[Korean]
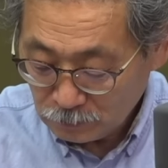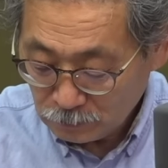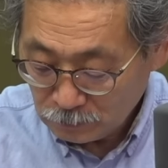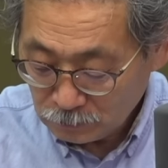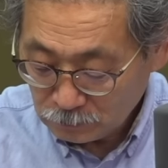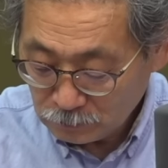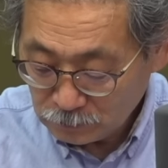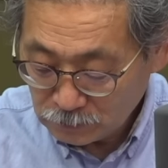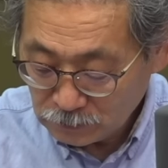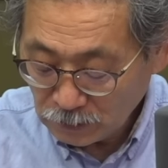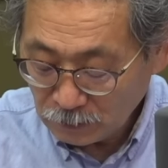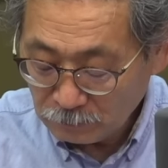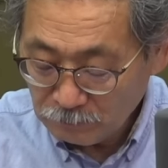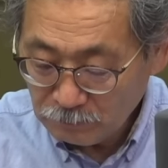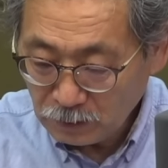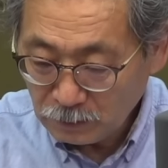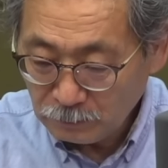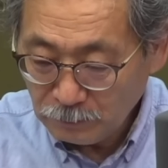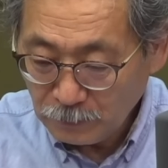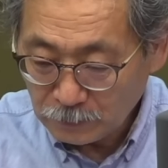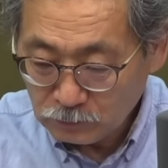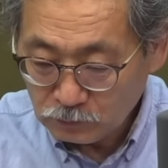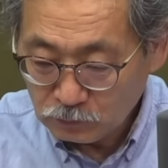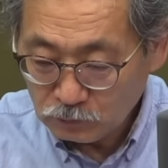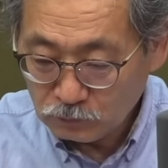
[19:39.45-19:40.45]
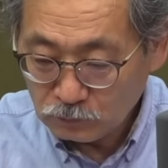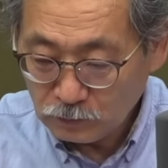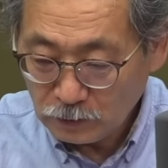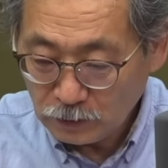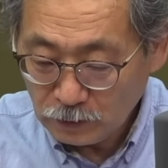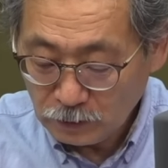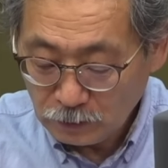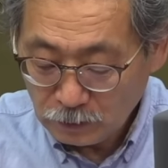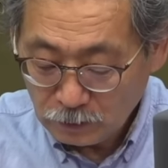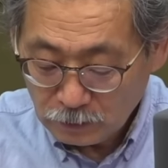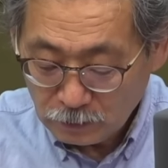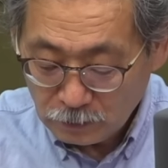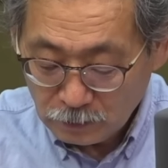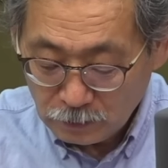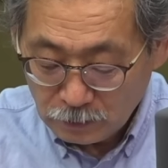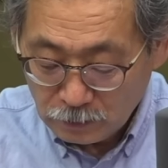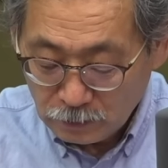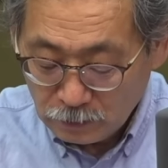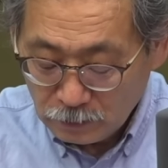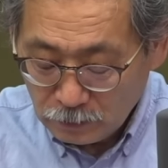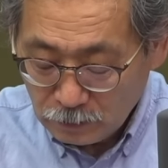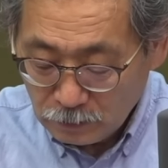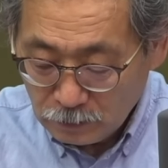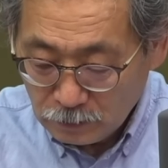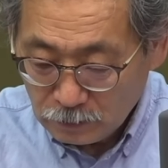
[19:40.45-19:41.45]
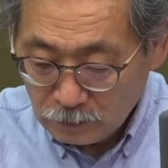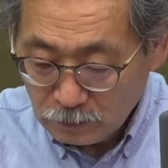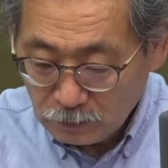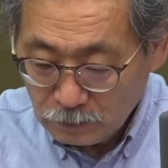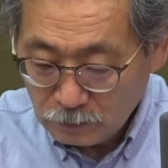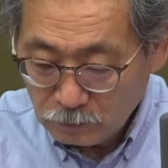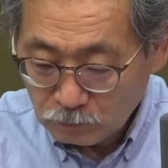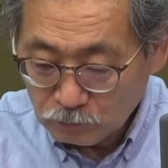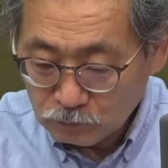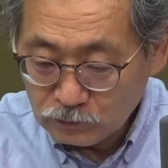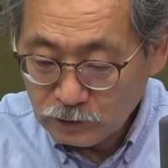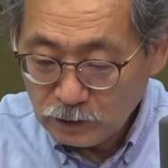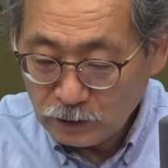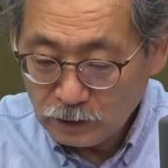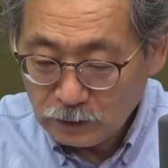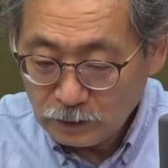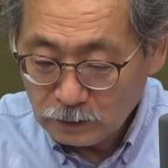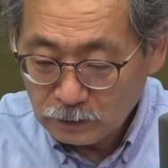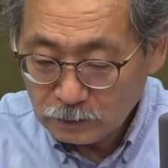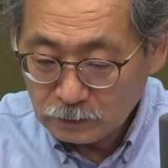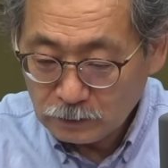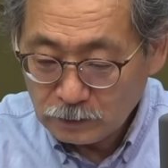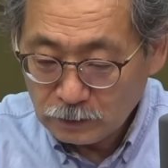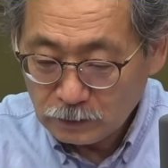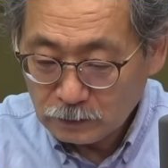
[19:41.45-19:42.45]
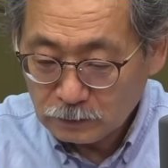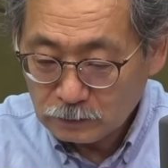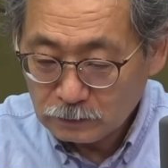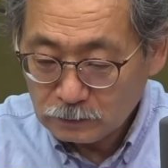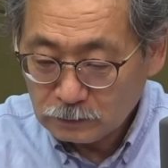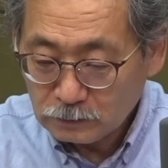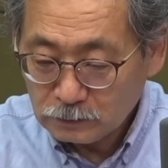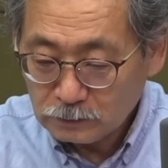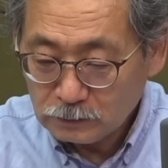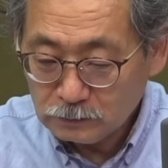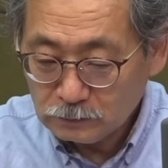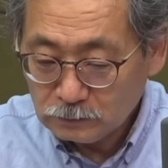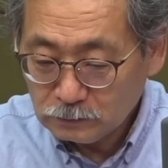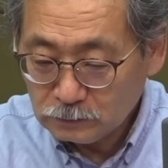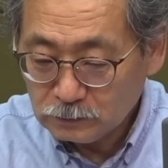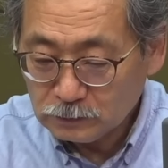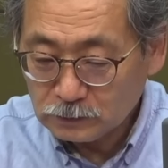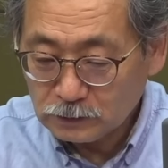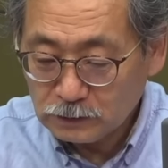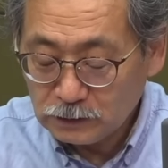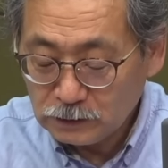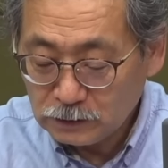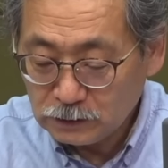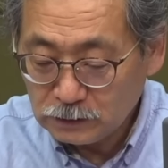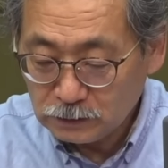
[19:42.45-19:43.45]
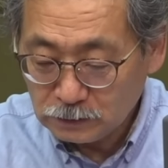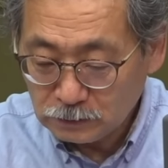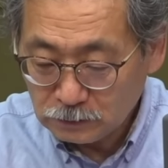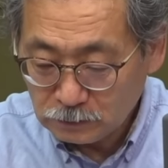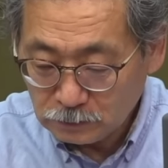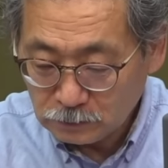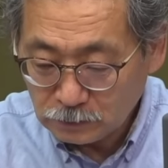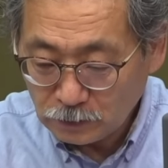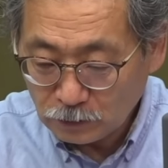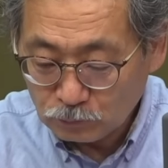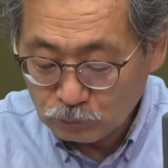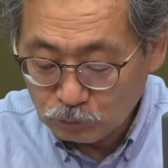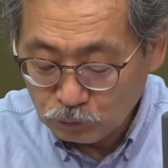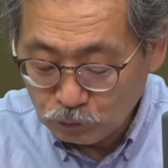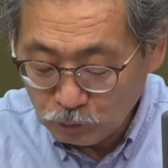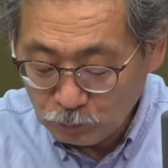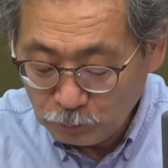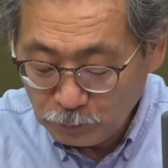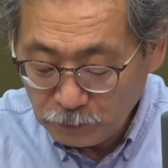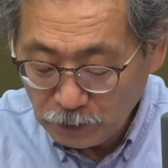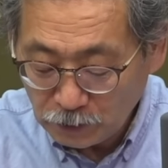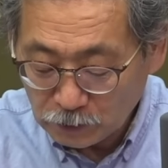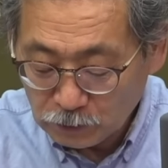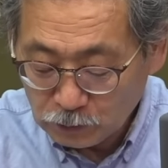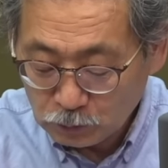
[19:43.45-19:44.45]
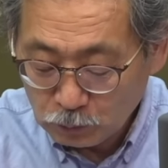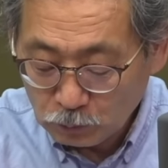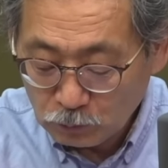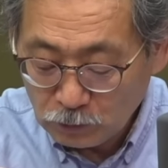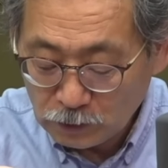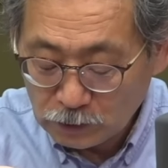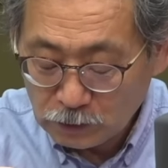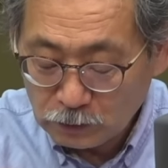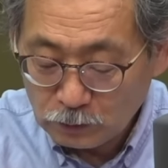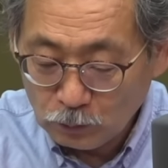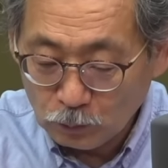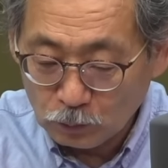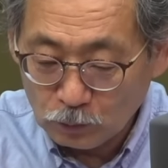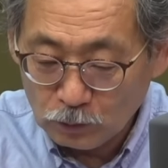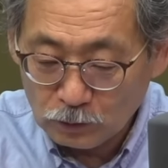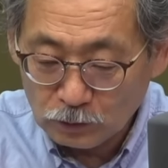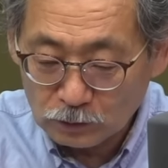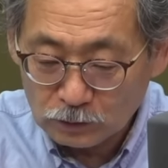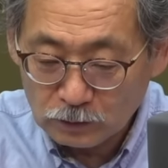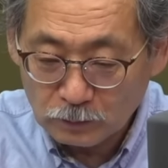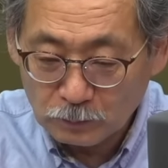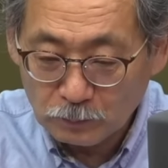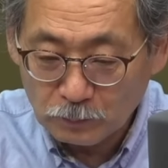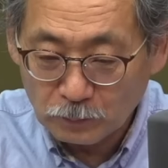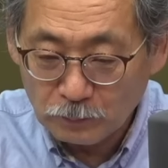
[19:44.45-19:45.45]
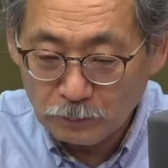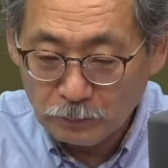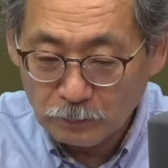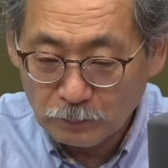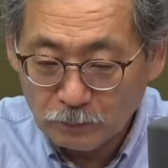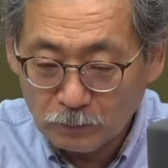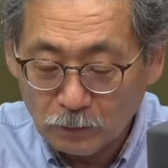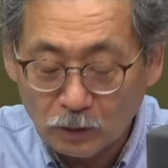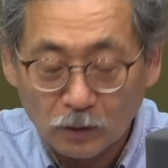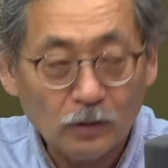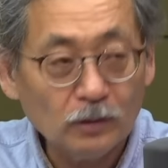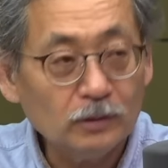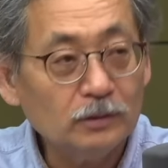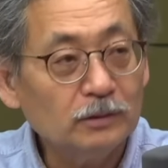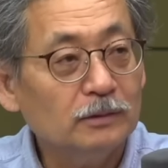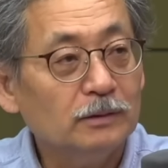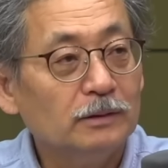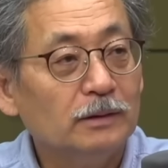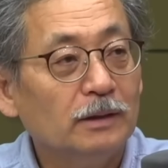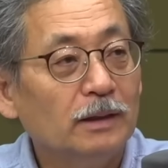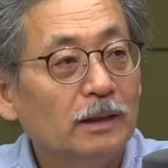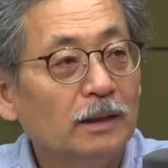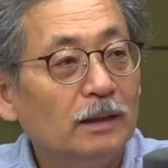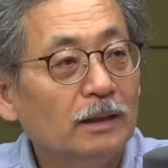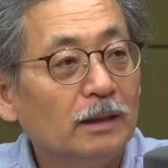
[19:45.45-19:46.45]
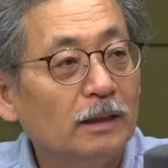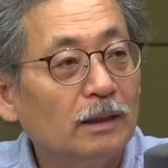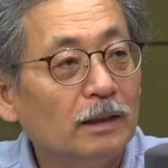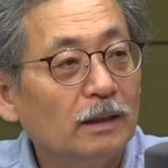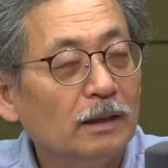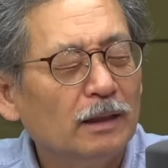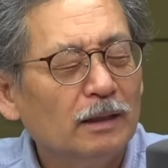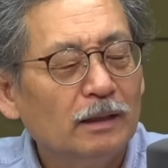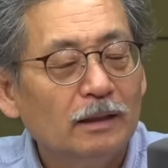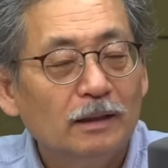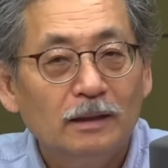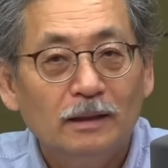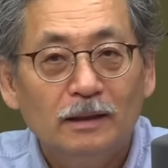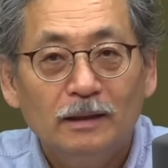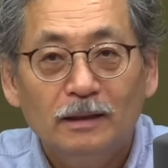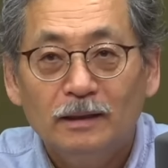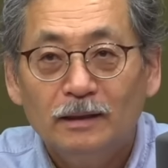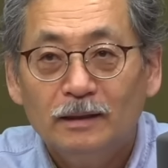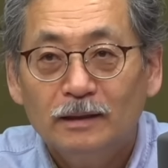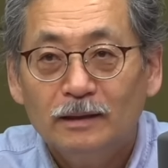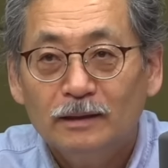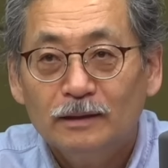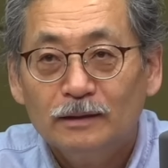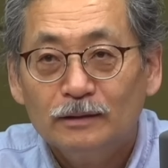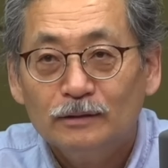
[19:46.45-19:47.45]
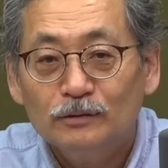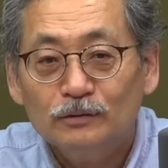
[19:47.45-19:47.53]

그 찬밥 한 술에 네. 어, 위에 이렇게 쭉쭉 찢은 이렇게 굴비 한 쪼가리로 올려서 아. 먹었는데 아.